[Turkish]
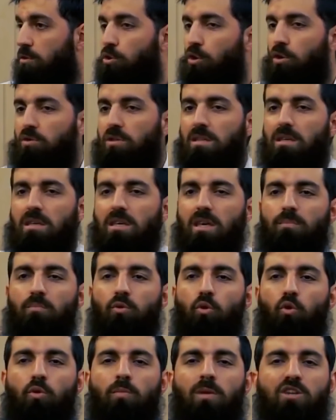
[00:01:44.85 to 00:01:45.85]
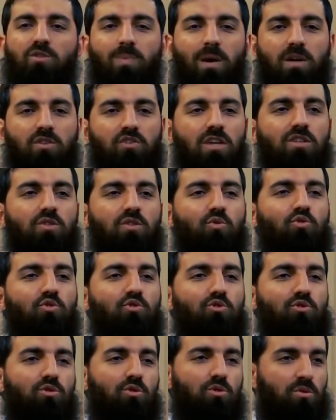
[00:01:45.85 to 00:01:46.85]
Diyor dedi ki bu kumaş parçası
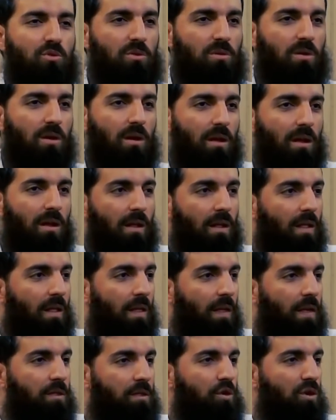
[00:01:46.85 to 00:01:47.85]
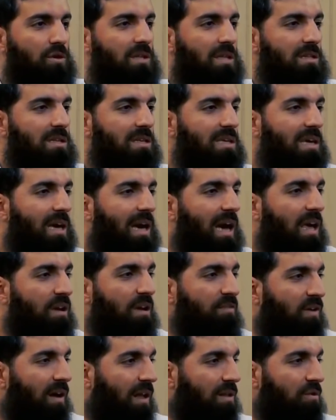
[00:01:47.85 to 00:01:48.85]
ucuzdur. Diyor dedi ki ey
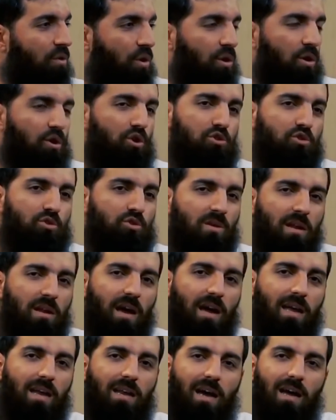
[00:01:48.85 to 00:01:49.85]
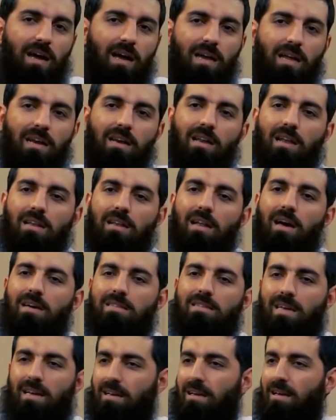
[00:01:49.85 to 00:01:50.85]
falan ölüyorsun la ilahe
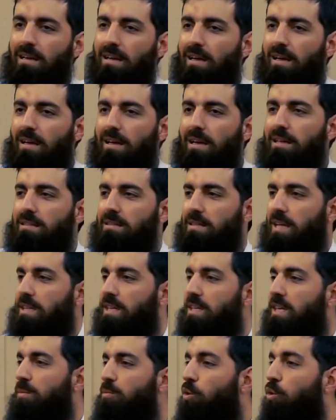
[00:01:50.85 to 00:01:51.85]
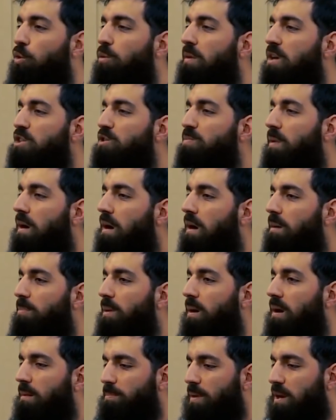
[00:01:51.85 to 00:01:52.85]
illallah de. Dedi ki bu kumaş pa
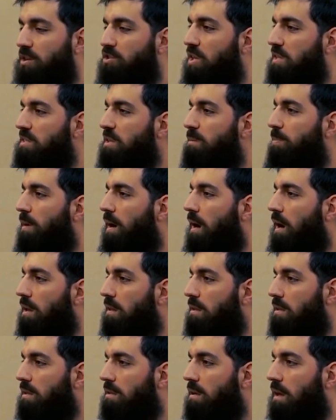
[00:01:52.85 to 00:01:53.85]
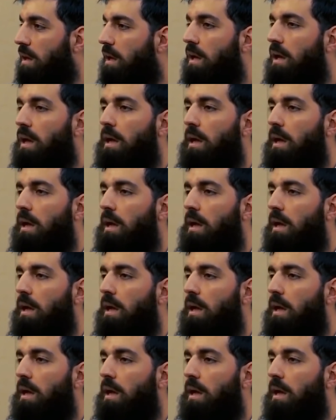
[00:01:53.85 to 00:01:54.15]
pa parçası pahalıdır.